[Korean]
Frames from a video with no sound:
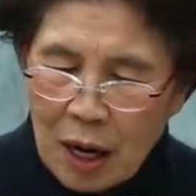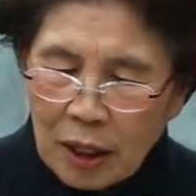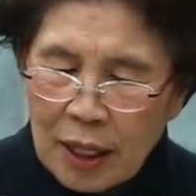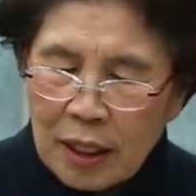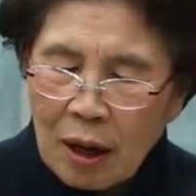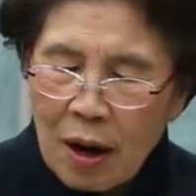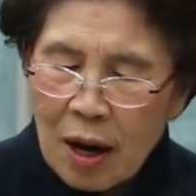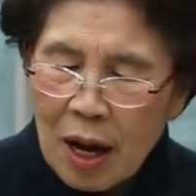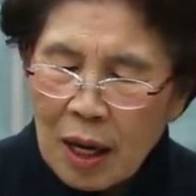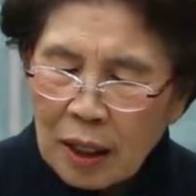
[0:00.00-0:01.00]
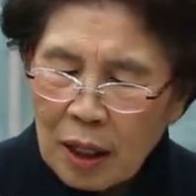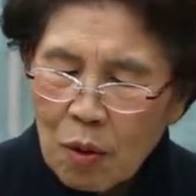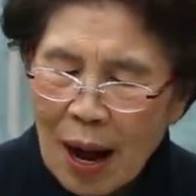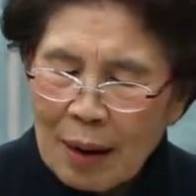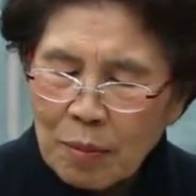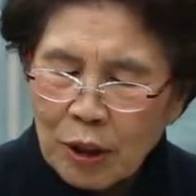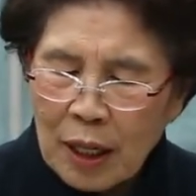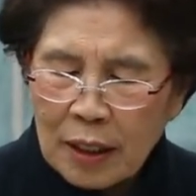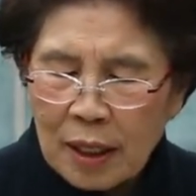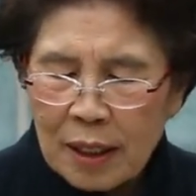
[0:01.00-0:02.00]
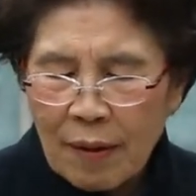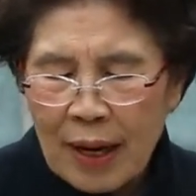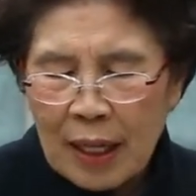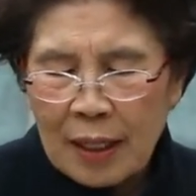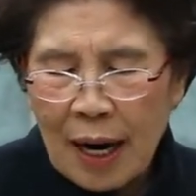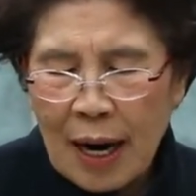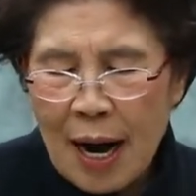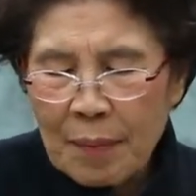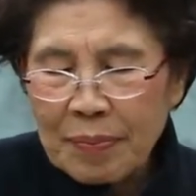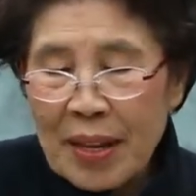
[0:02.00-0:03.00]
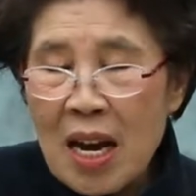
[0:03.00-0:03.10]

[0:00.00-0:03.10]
그래서 그 황무지에서 생활하다가